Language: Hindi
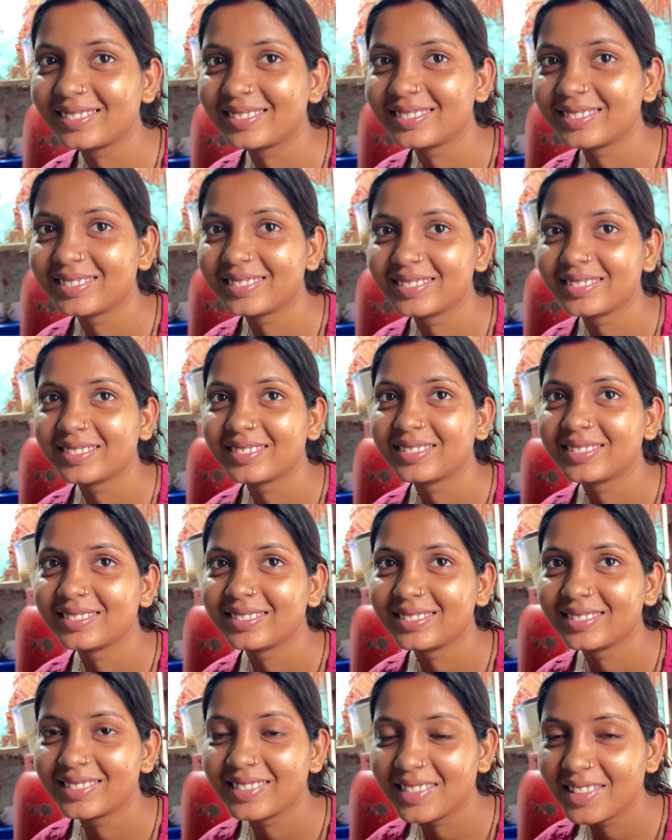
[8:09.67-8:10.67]
क्या खत्म
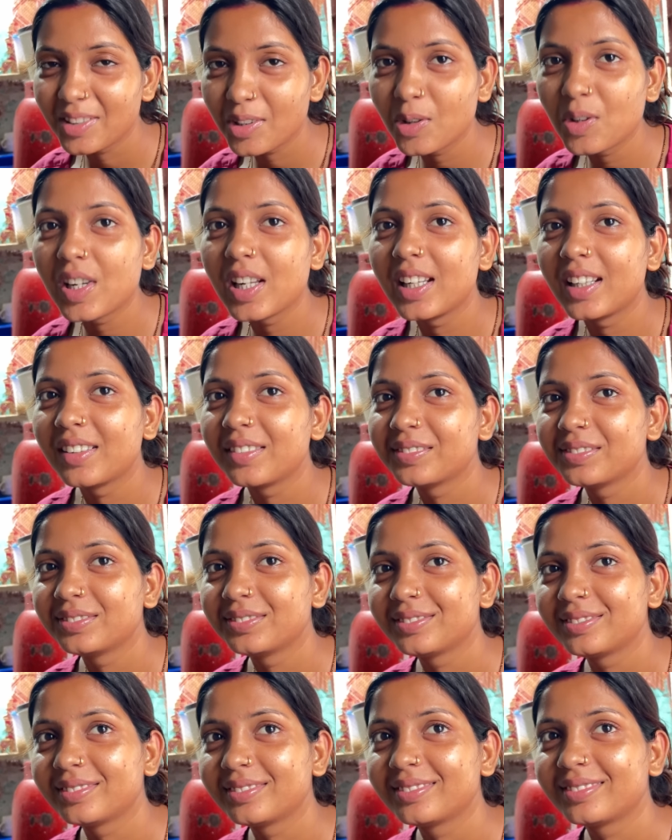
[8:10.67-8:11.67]
हो रोटी
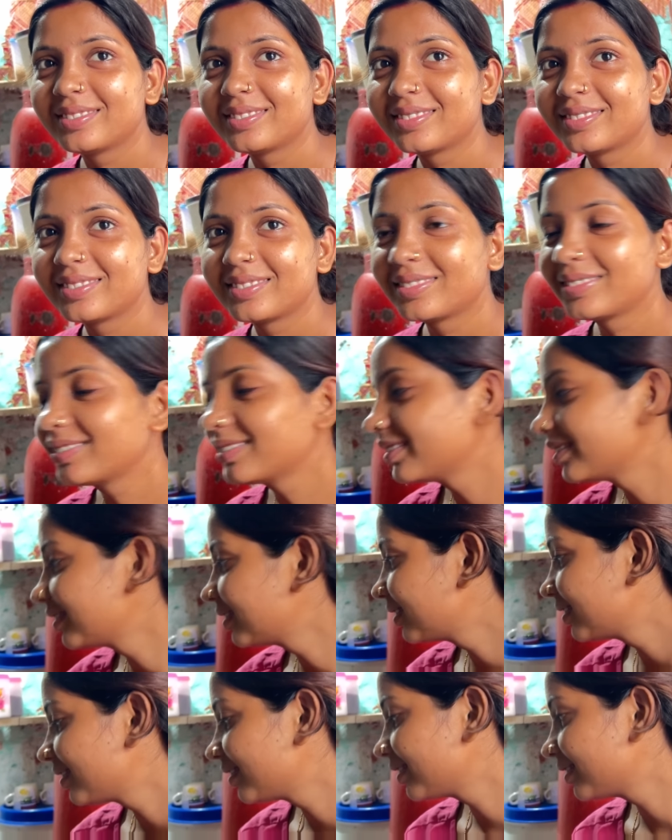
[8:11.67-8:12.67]
ऐसे
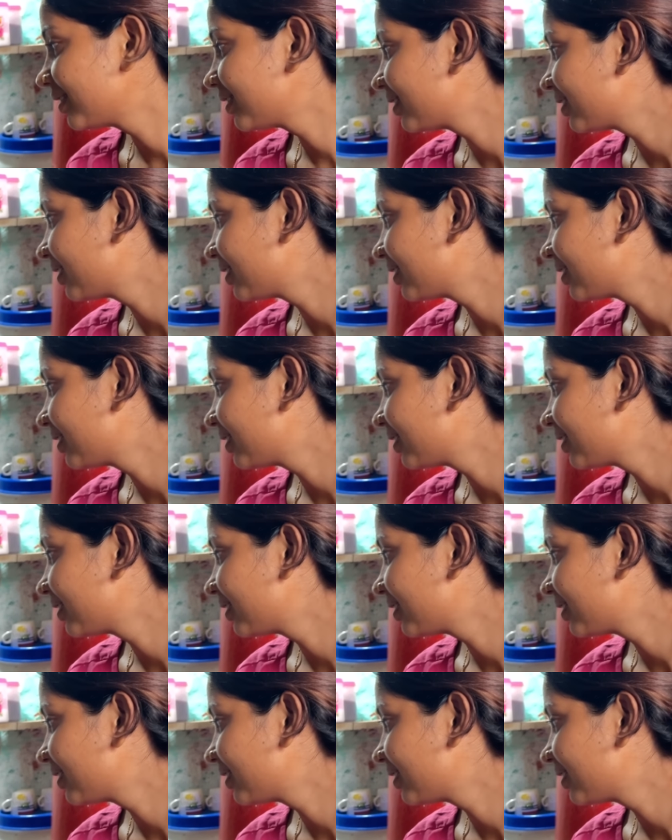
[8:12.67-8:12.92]
पी लो